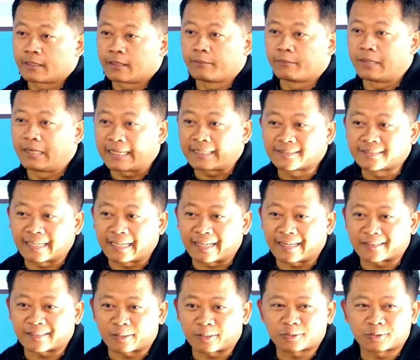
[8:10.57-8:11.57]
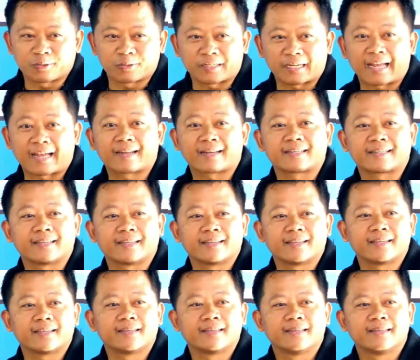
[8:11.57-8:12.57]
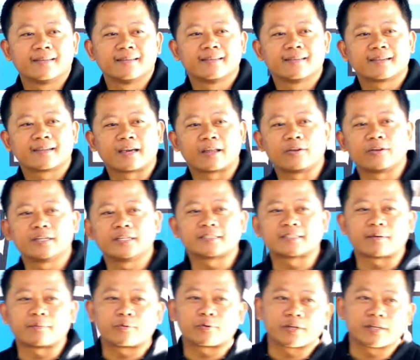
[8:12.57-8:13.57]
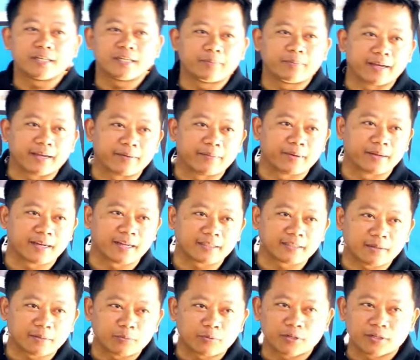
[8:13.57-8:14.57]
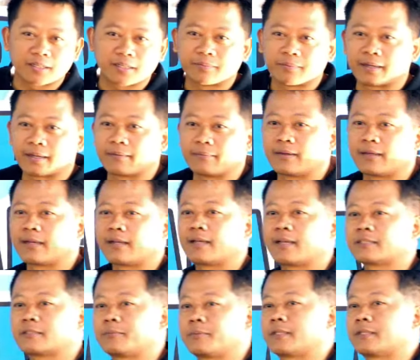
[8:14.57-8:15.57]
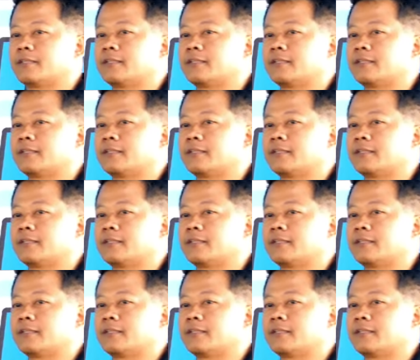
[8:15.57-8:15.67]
Belajar terus ngotak adik. Kalau ini campur ini bagaimana, campur ini bagaimana, seperti